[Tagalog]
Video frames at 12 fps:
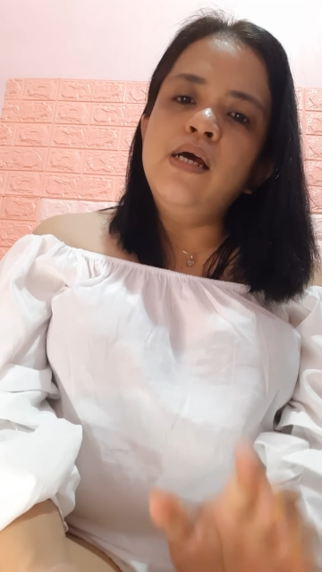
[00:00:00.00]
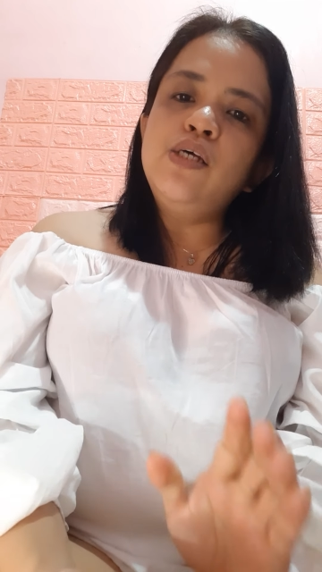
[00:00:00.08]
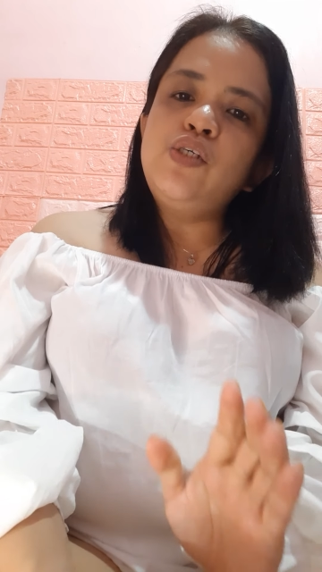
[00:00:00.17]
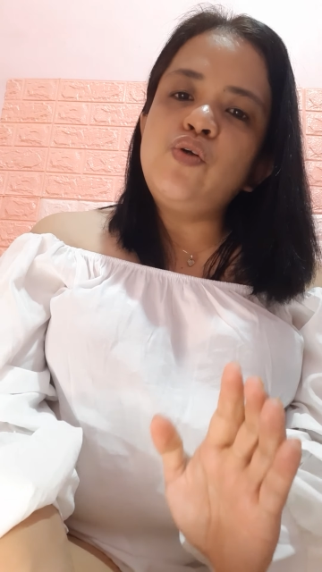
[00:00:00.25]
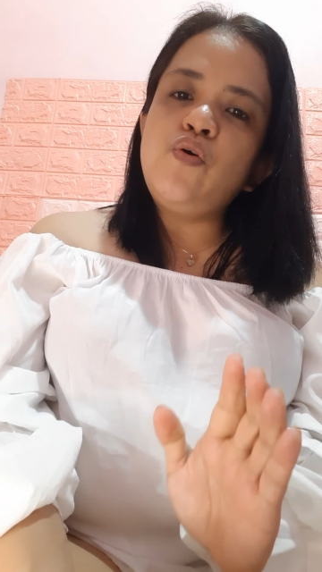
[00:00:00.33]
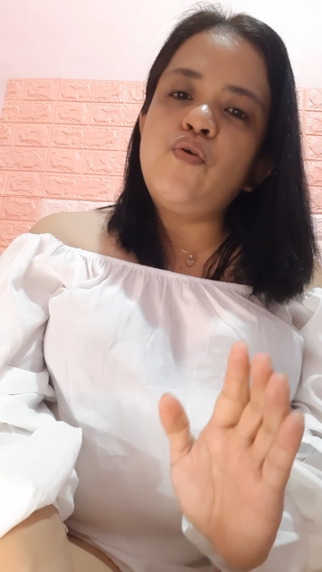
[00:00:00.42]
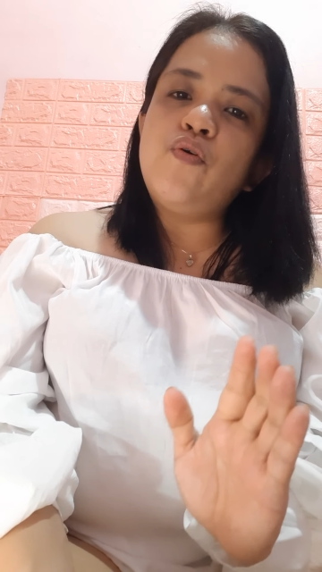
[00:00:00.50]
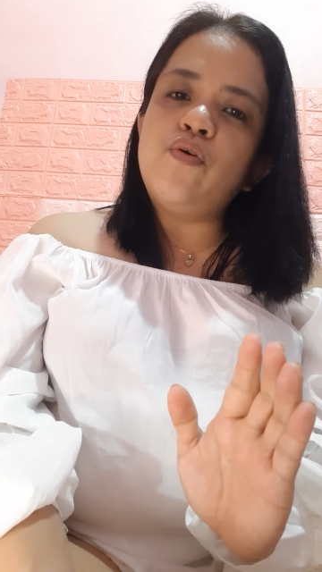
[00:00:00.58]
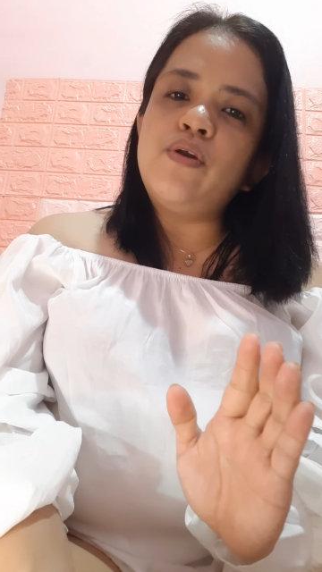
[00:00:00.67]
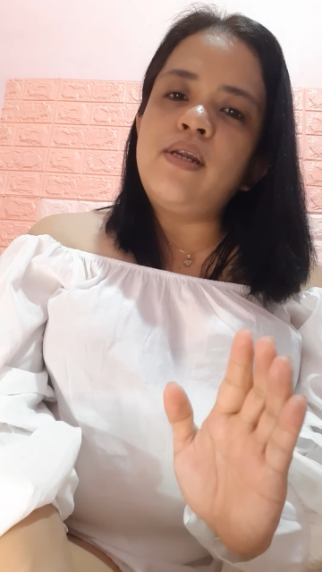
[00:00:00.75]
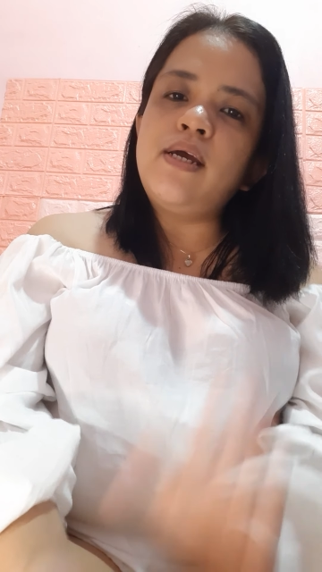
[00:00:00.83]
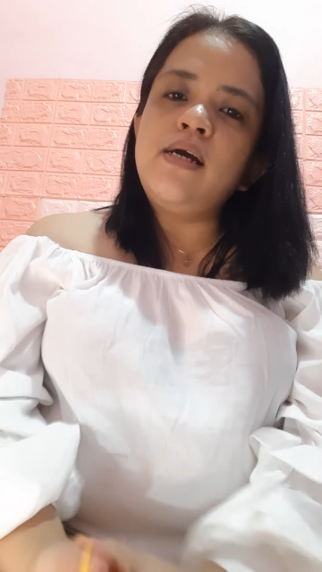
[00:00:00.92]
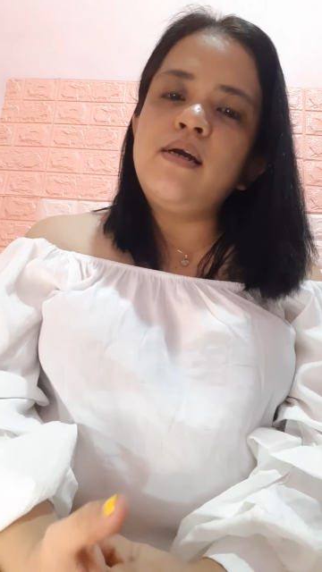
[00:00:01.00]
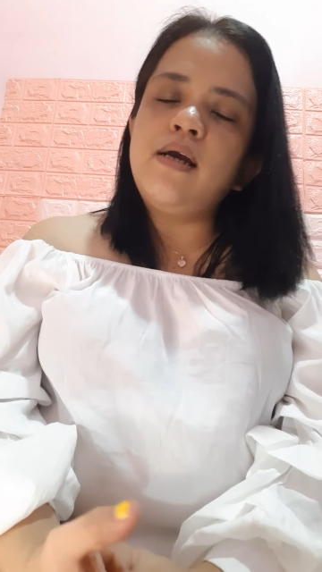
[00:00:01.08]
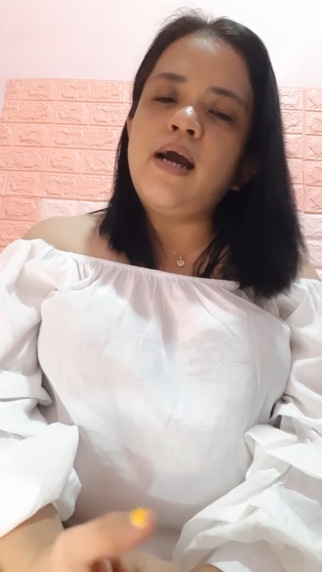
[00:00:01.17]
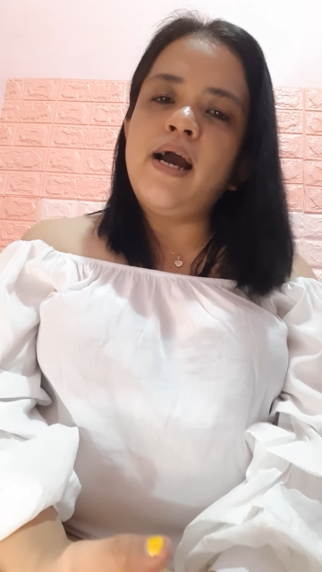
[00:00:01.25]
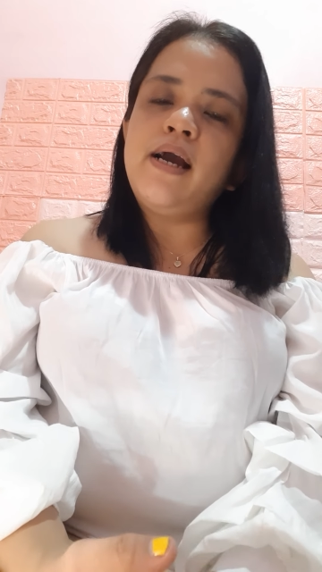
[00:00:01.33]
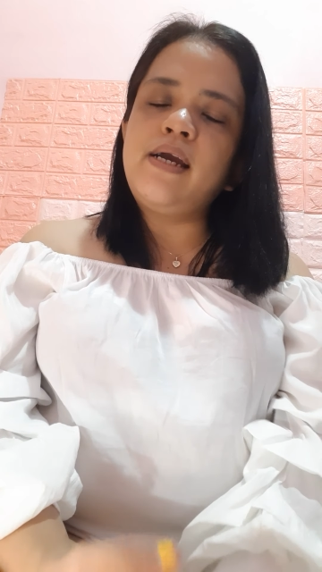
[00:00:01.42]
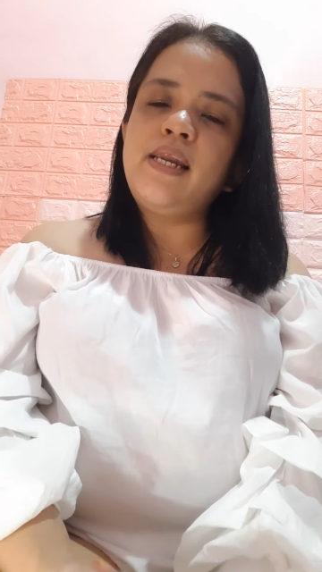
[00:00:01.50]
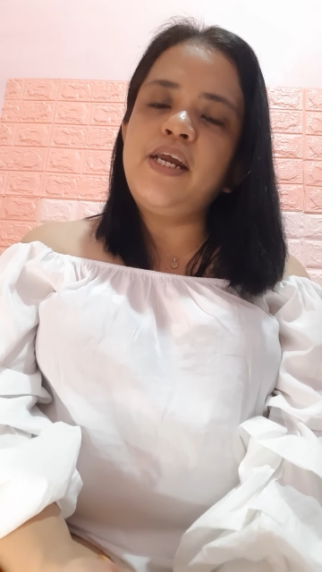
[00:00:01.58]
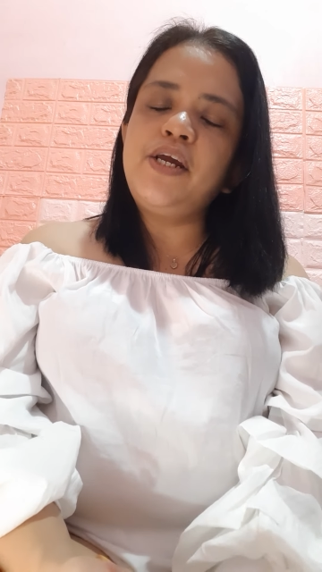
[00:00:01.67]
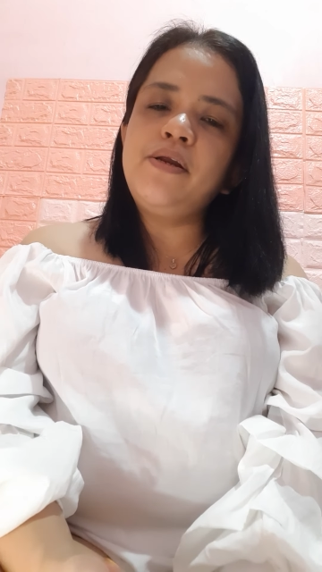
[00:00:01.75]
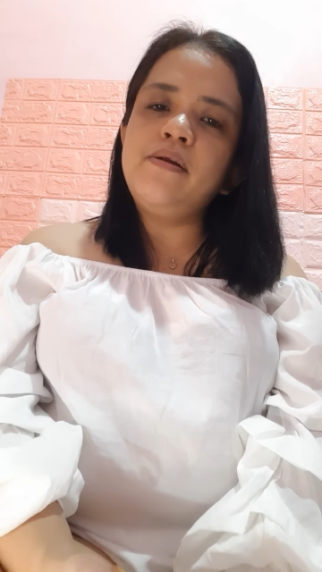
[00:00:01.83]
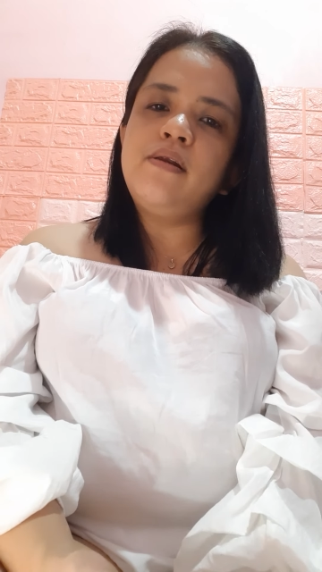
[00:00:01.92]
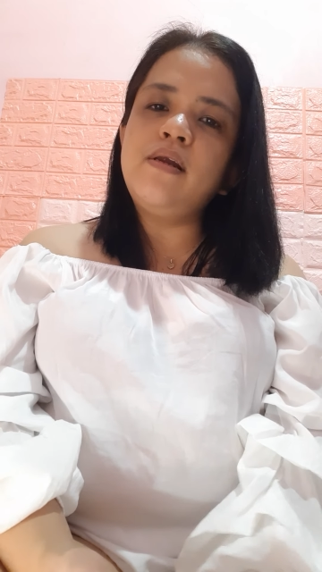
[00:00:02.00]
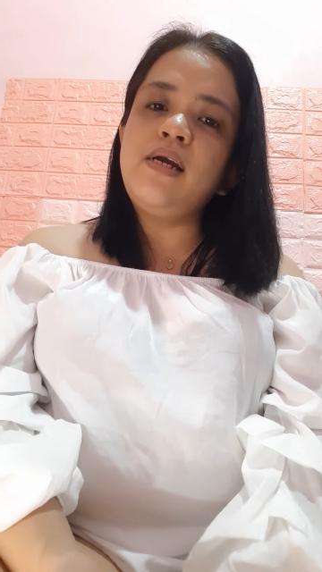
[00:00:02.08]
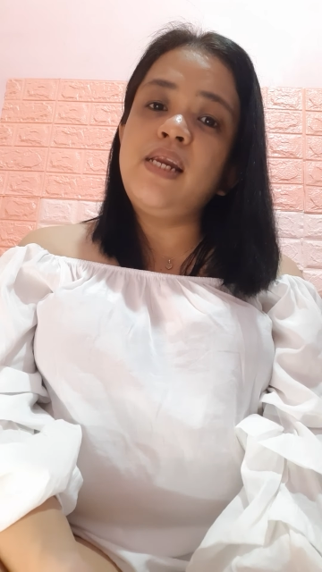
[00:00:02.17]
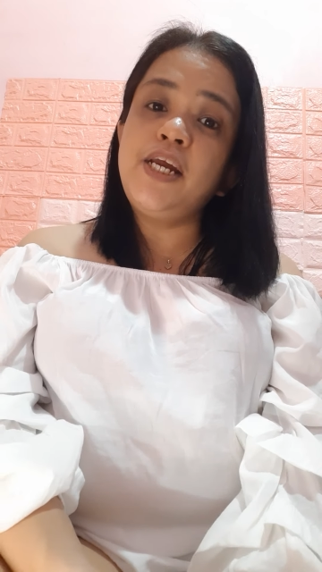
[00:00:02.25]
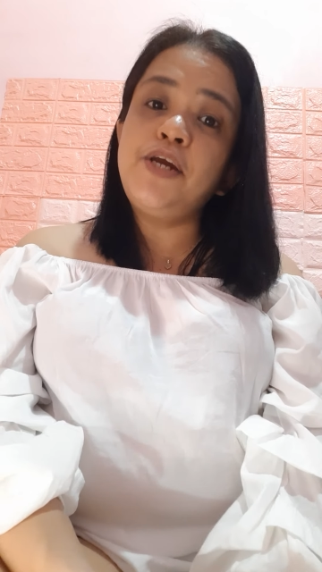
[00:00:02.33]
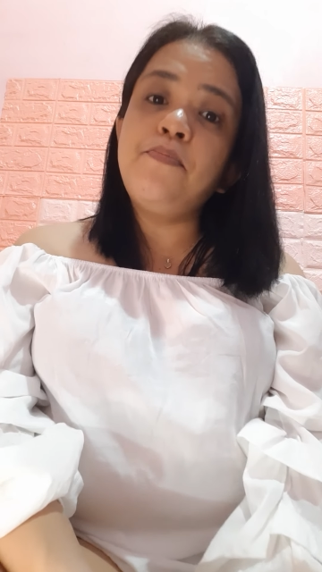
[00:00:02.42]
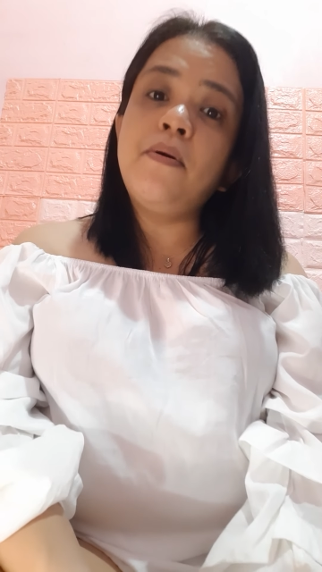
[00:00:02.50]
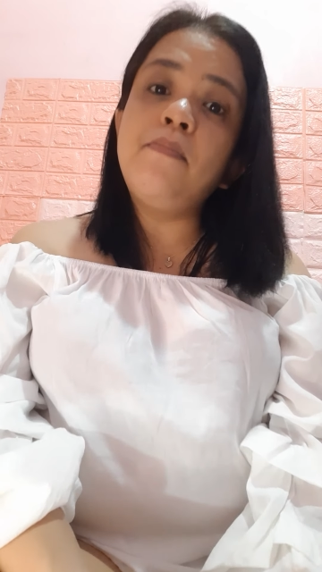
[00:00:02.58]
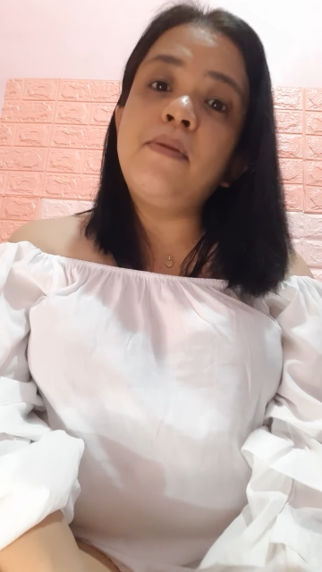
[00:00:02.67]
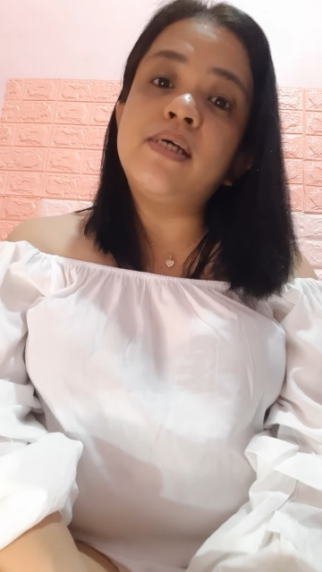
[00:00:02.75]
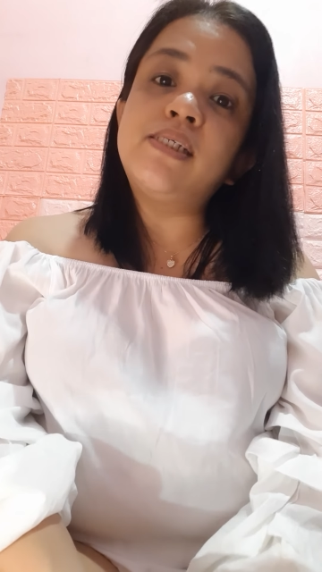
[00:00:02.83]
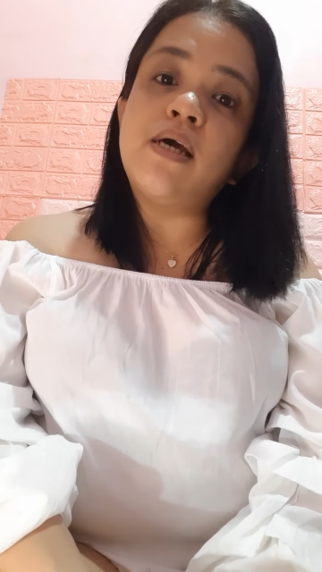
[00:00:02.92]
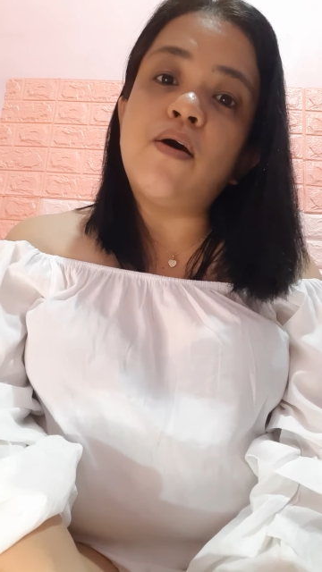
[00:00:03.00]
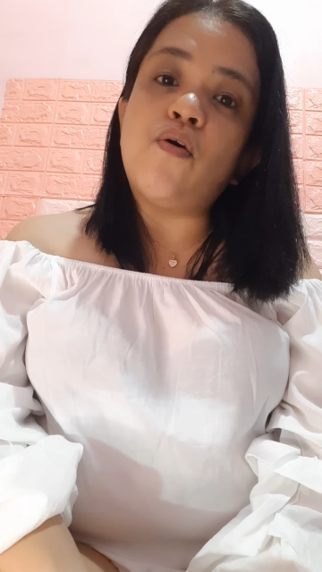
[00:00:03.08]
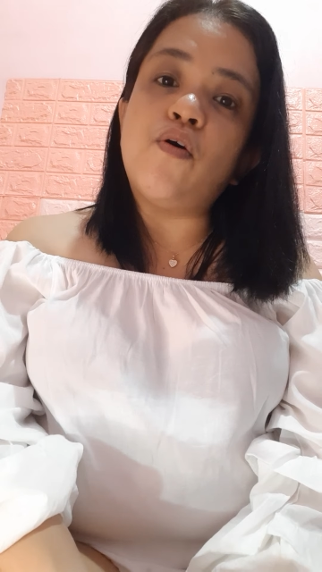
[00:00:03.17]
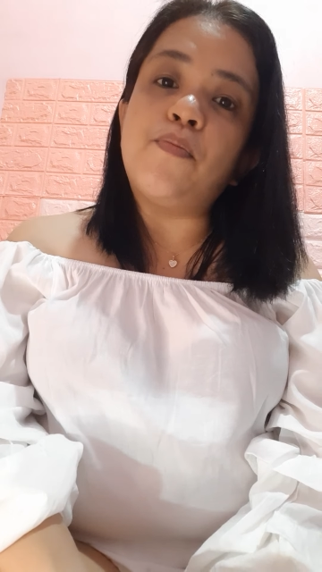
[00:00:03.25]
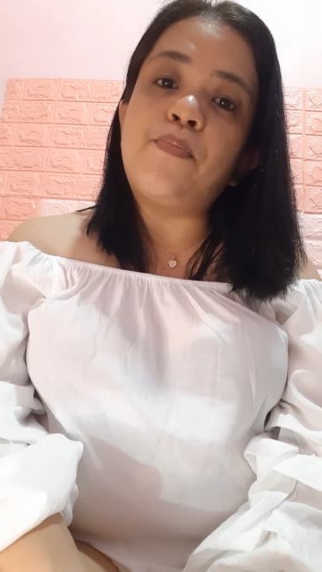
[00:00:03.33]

So, nag-clear nag bomb kasi ako.